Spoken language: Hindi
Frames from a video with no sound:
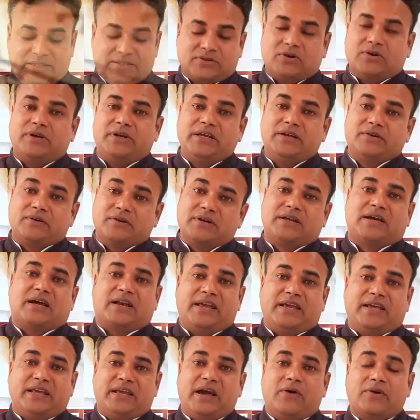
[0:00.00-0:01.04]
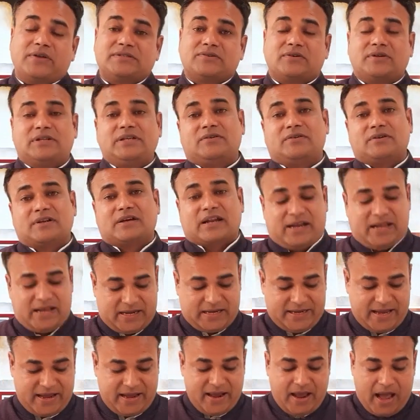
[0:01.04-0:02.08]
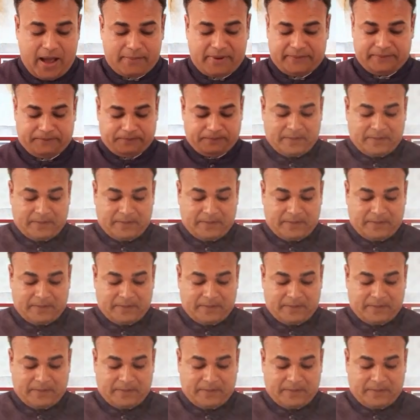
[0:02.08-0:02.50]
इसको डिकोड करने की है और इसको डिकोड करने के लिए हमें